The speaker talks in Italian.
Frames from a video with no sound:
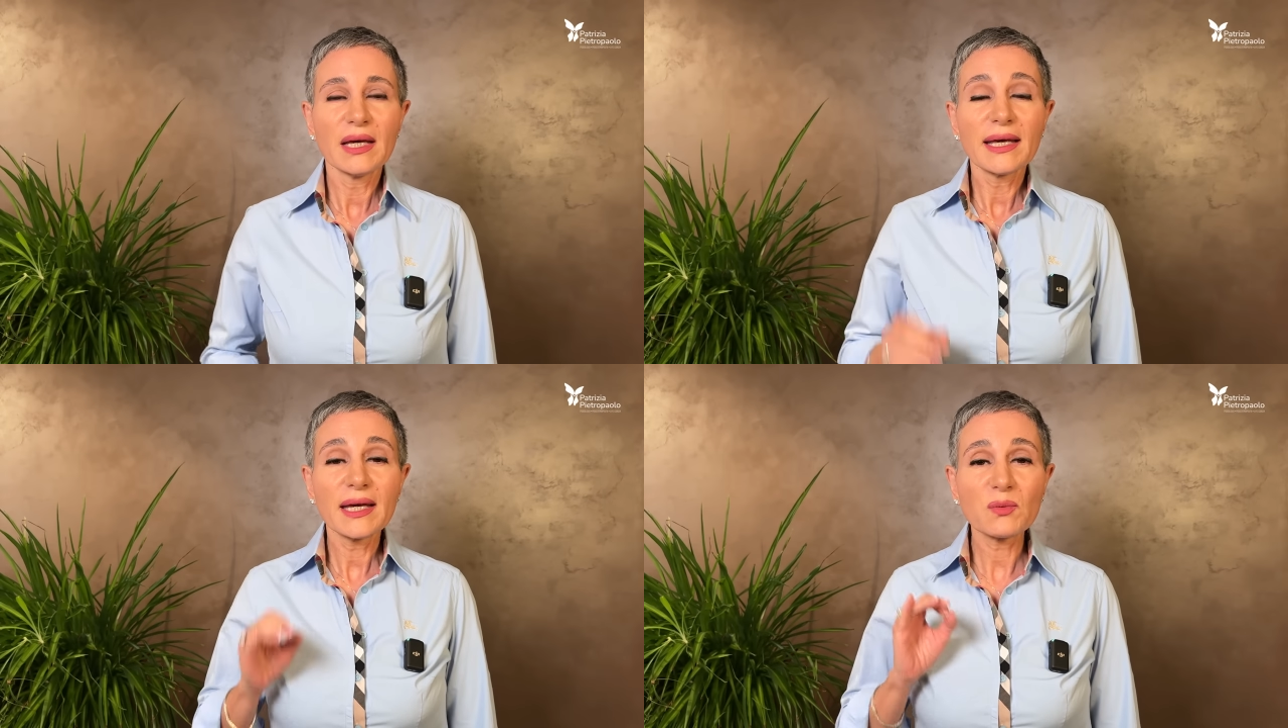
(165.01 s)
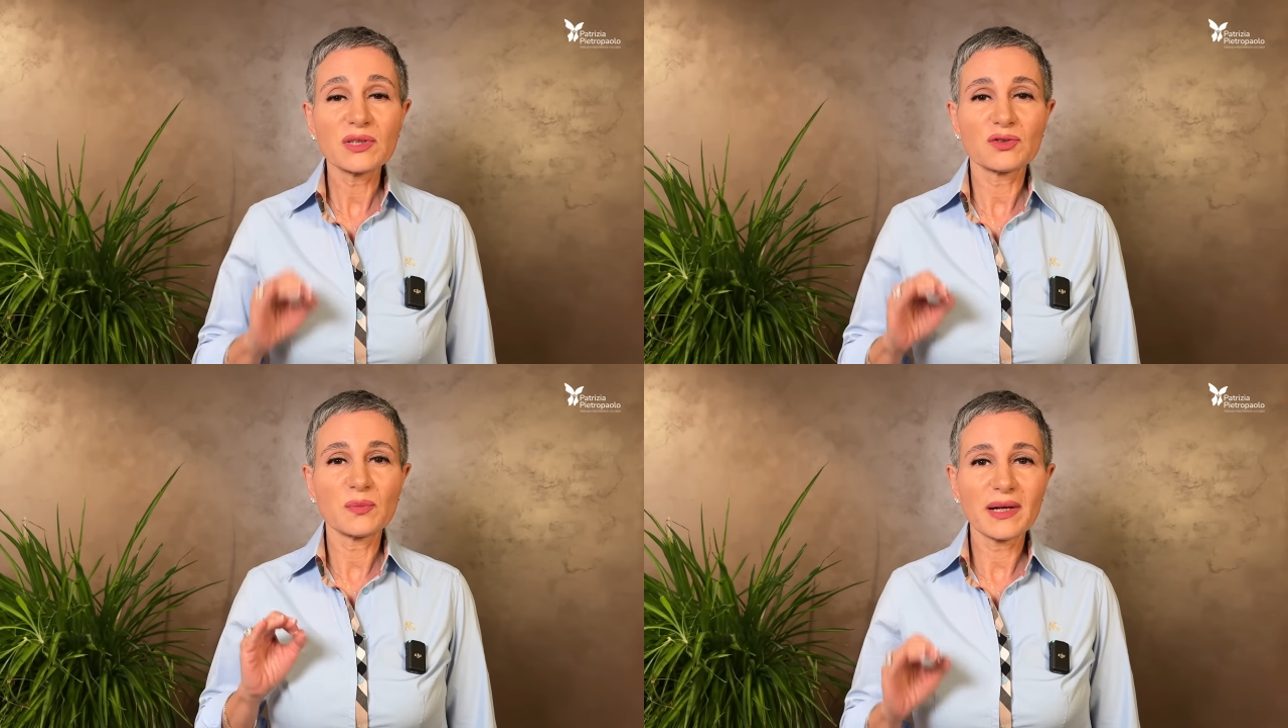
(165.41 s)
E qui
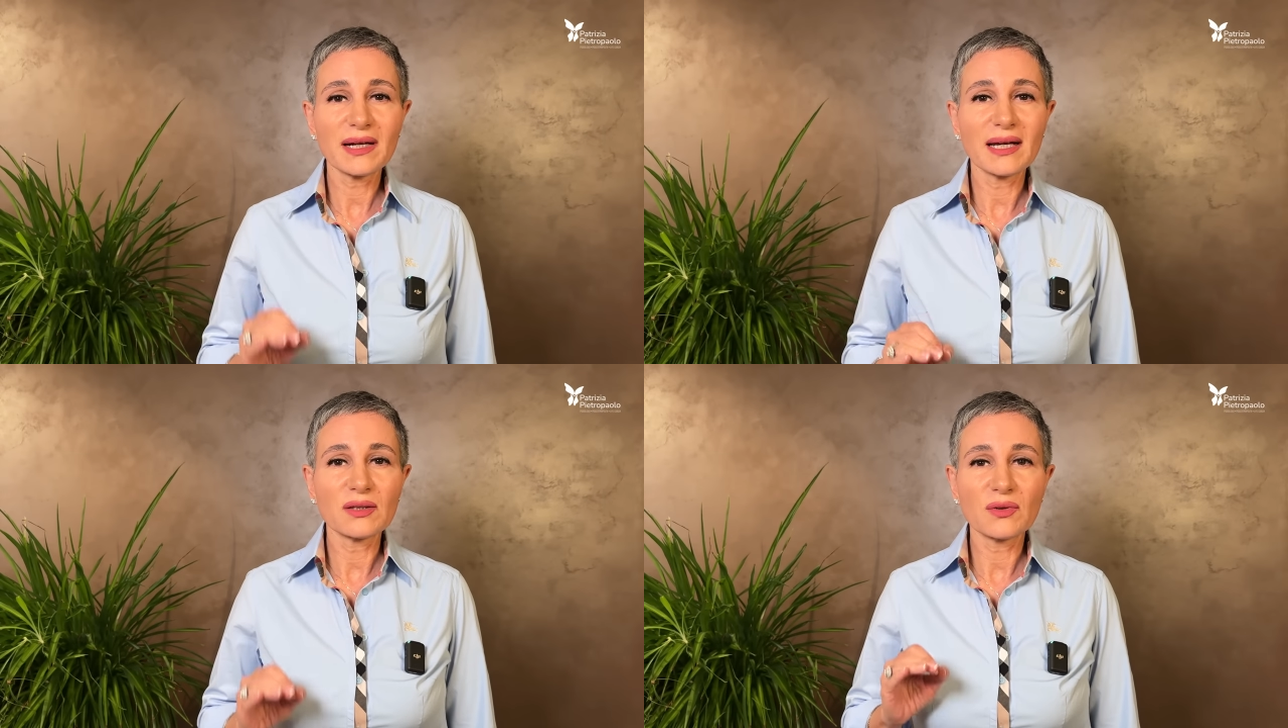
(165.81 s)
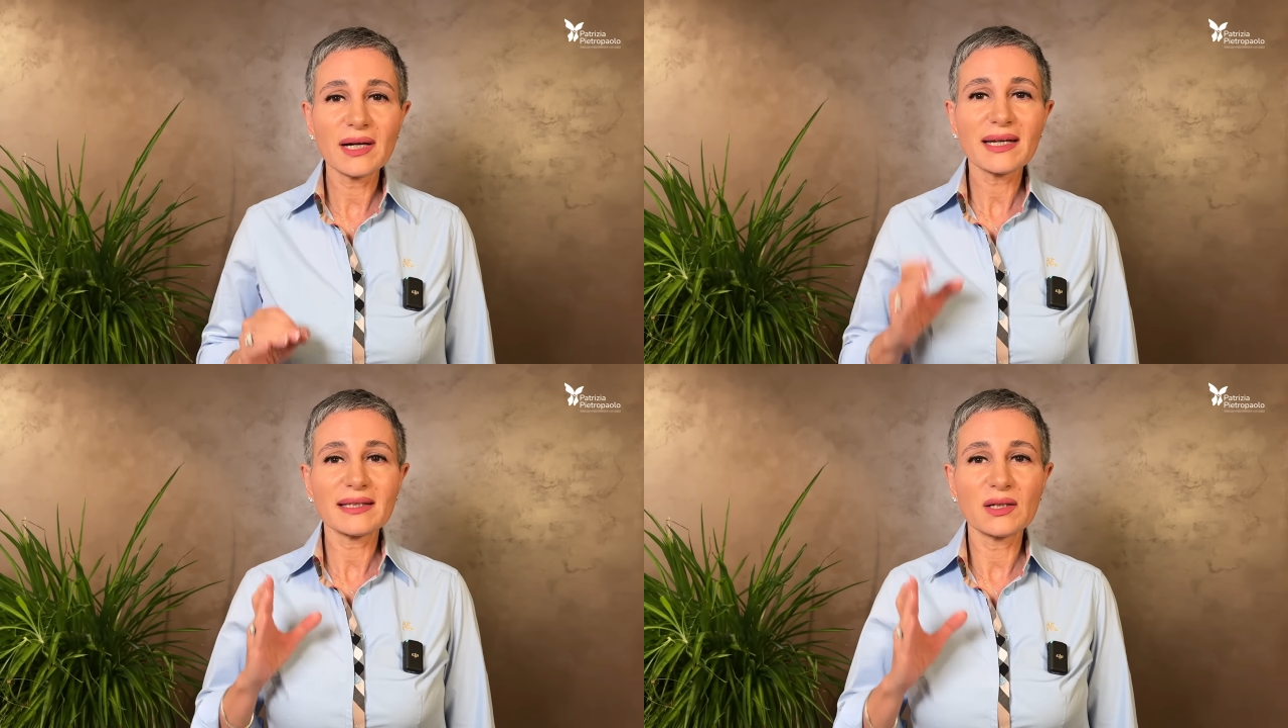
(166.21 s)
sto parlando
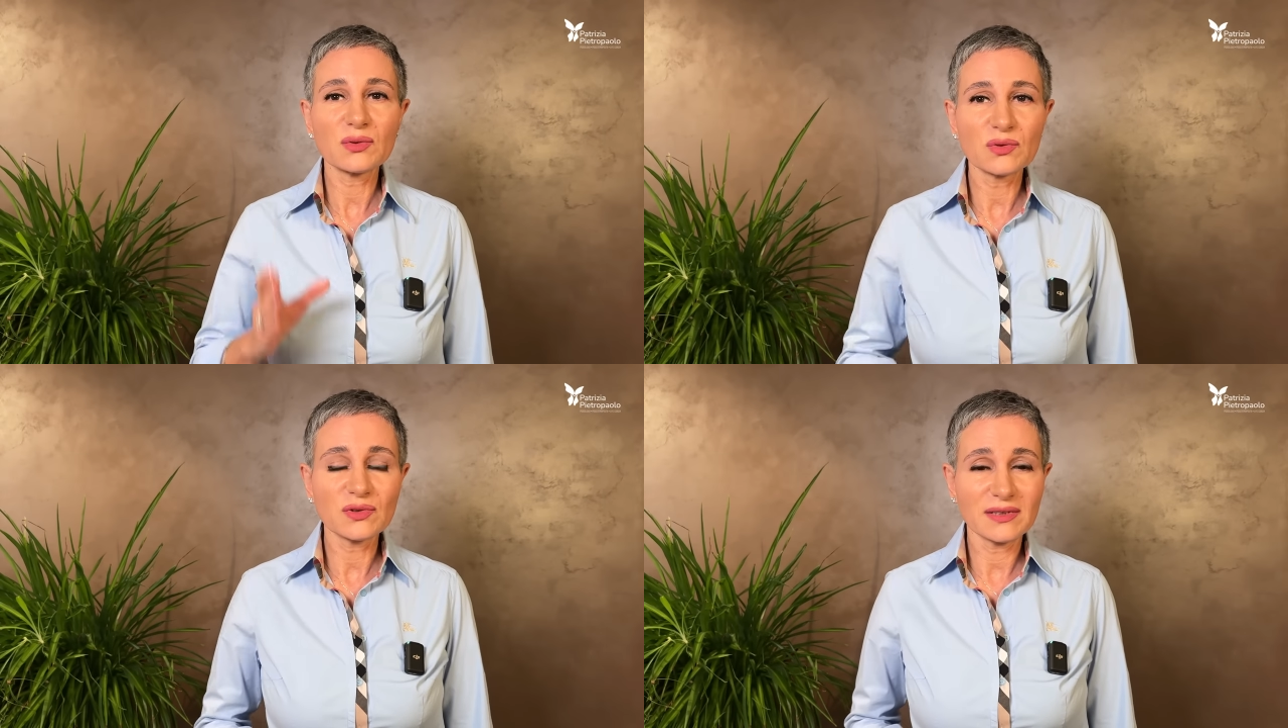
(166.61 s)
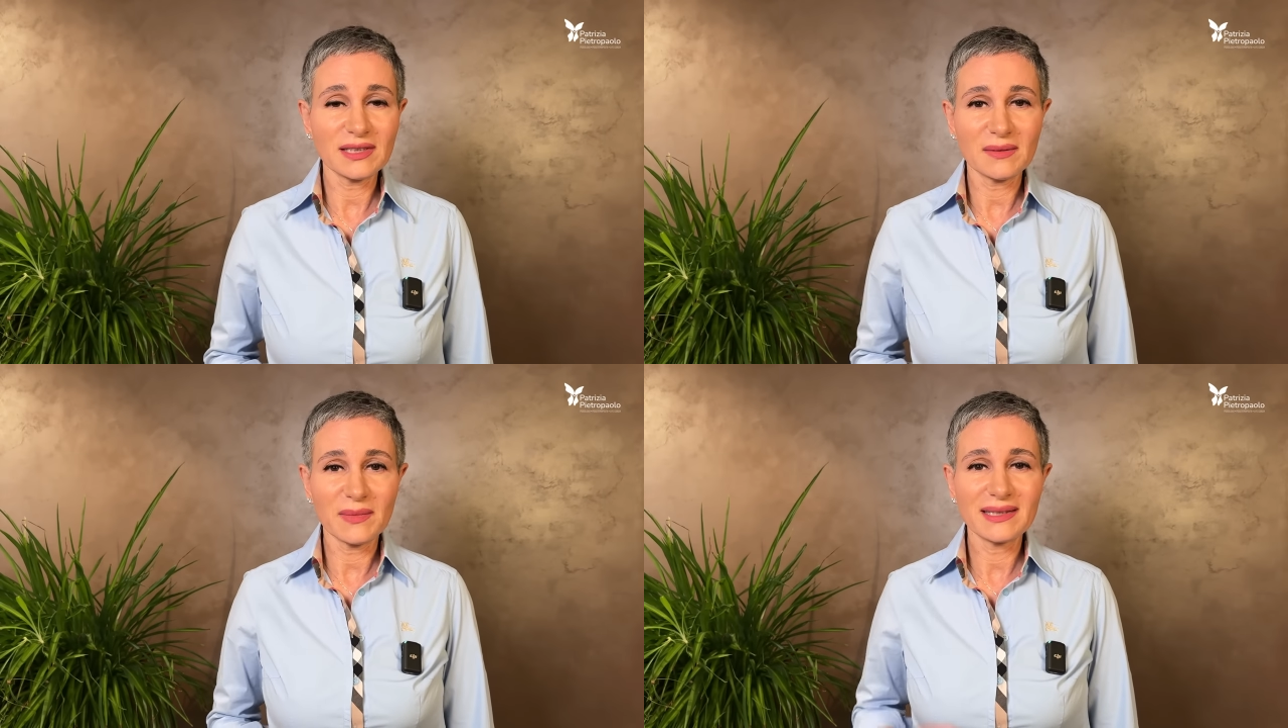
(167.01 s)
anche di
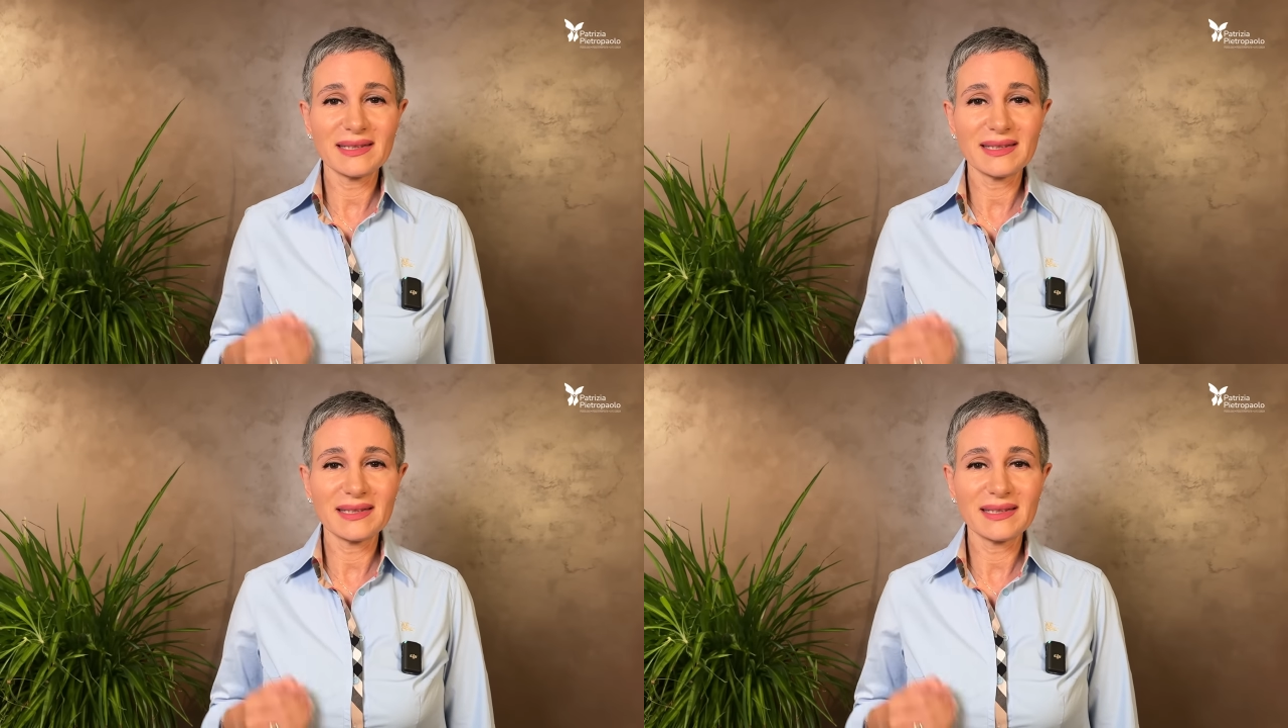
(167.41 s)
autostima